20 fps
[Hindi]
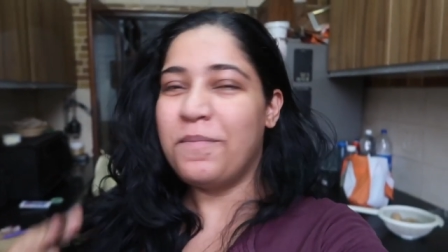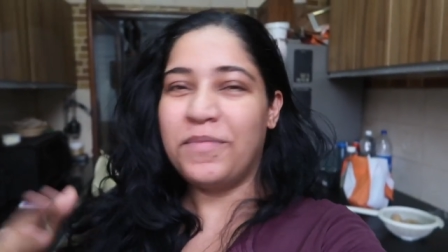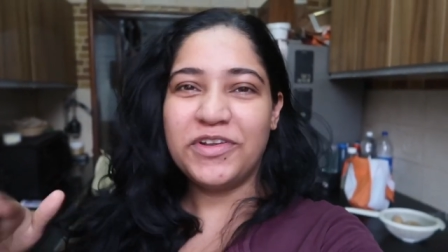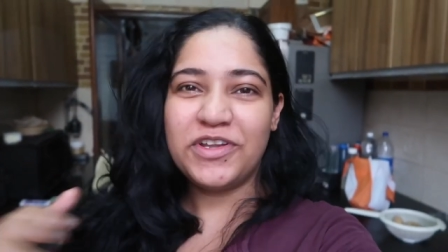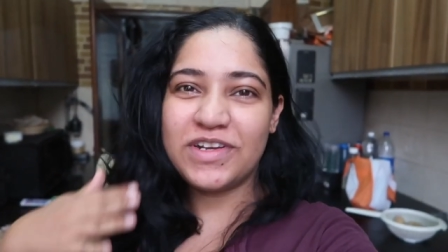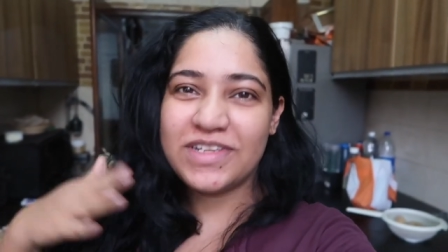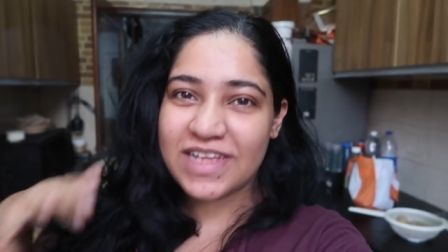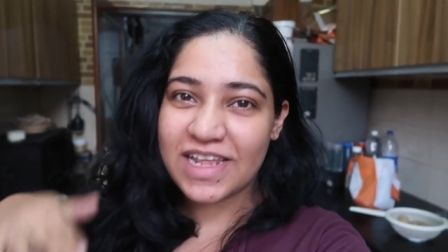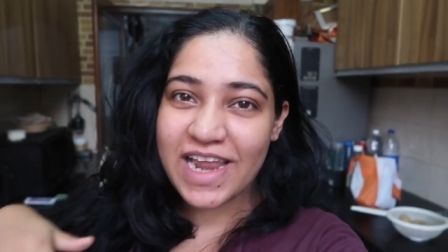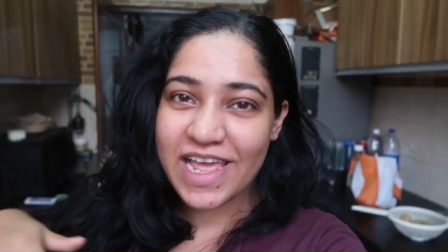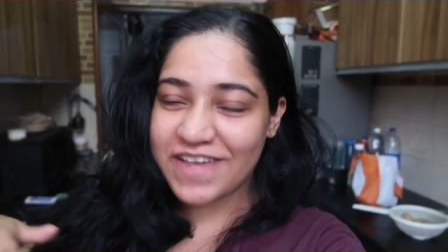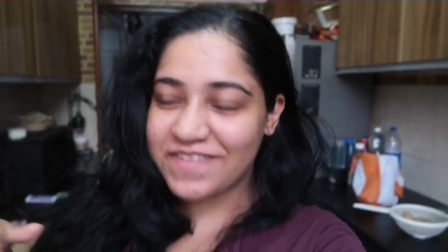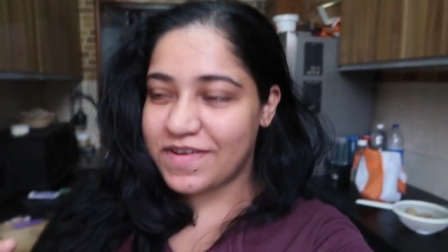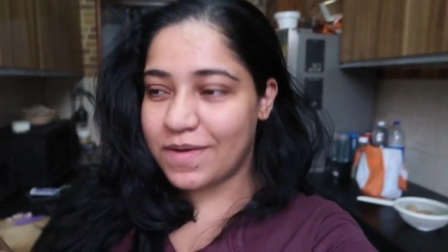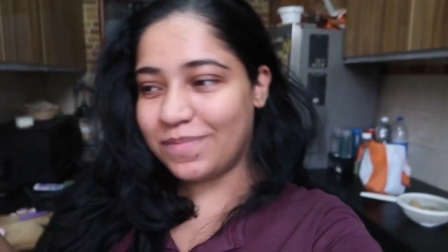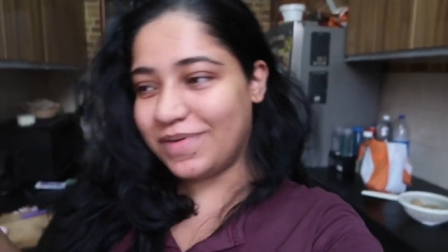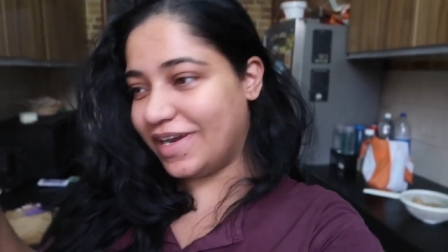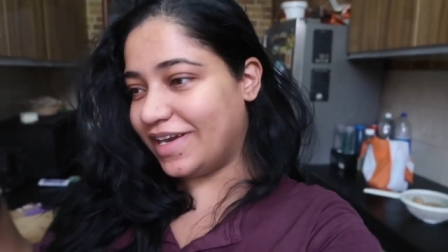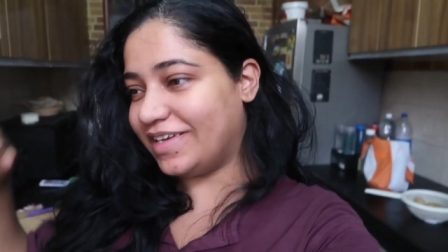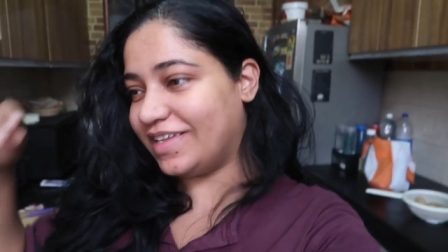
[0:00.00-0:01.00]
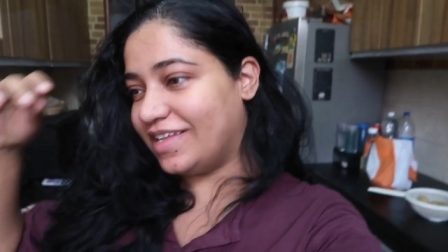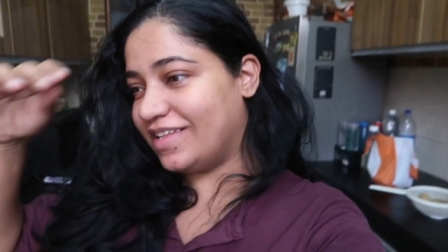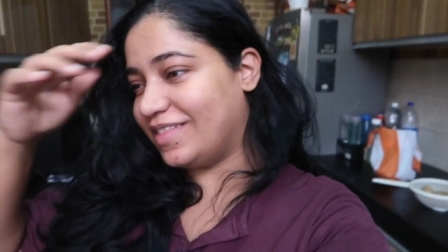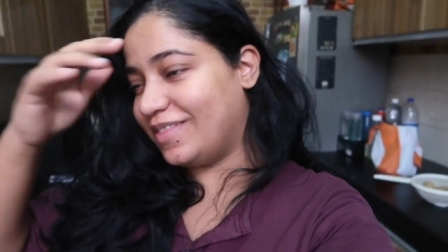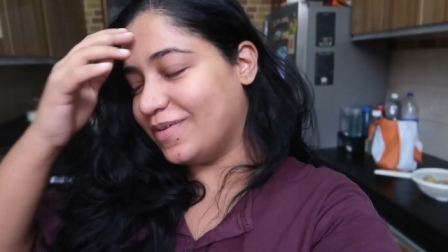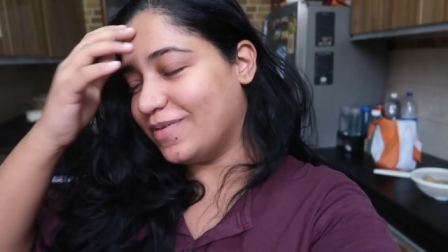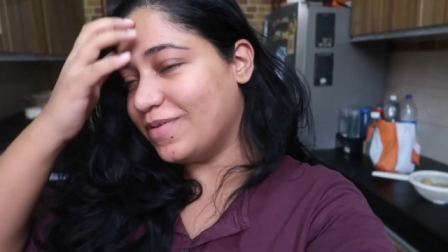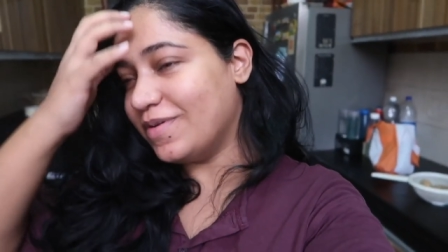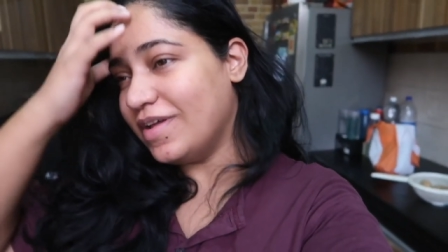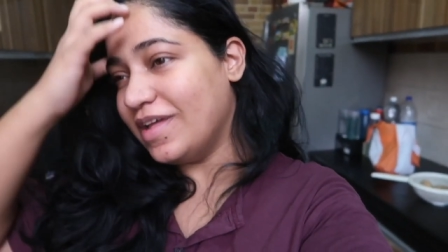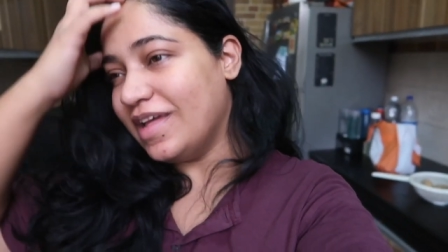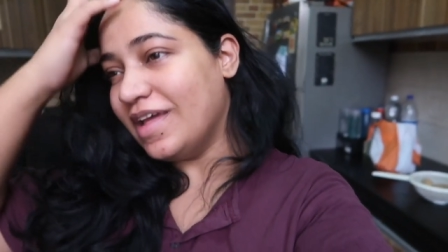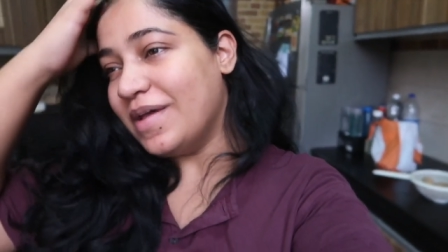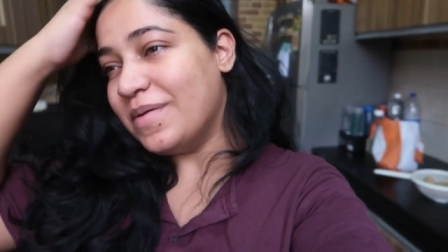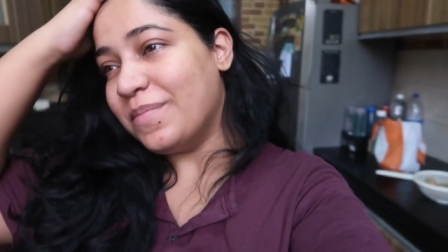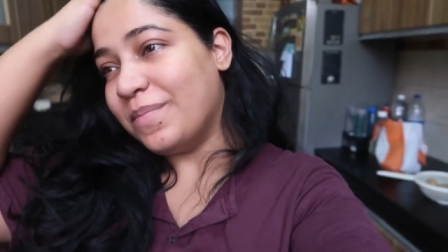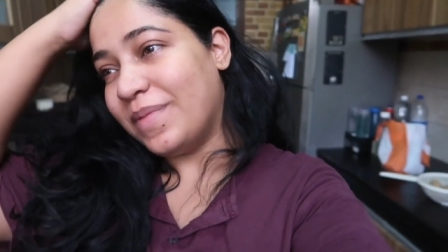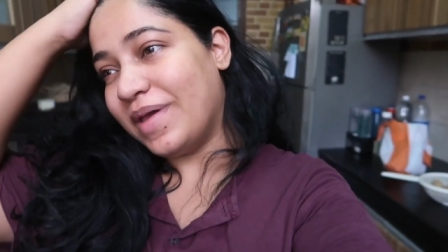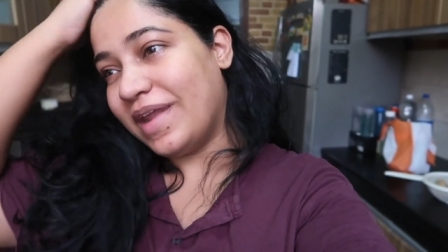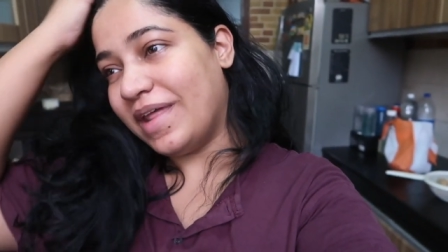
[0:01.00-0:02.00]
मुझे उसे लाइफ अपडेट देती हूँ
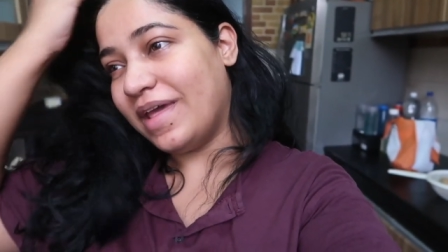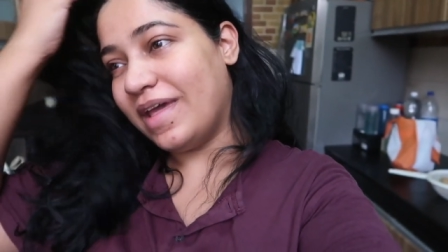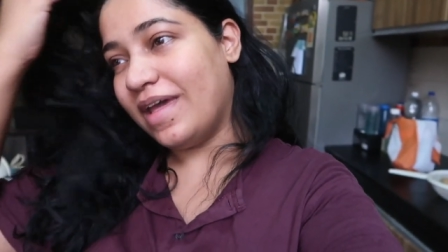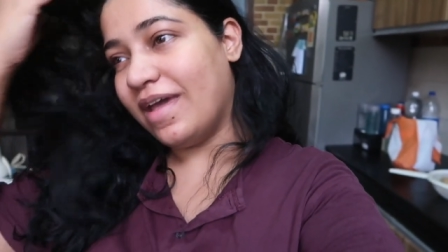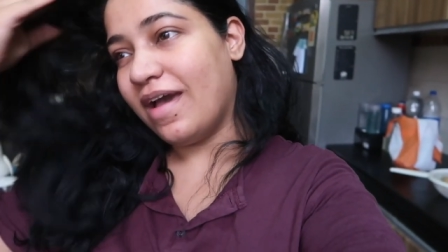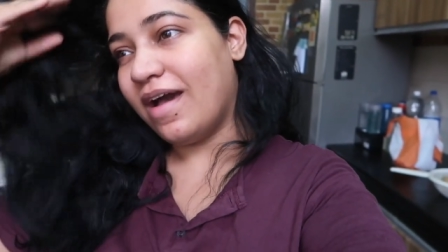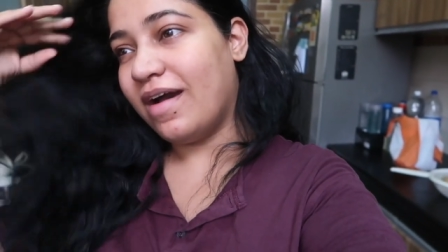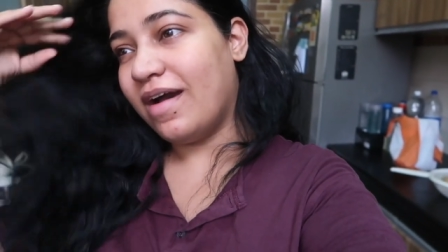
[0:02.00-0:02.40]
मेरे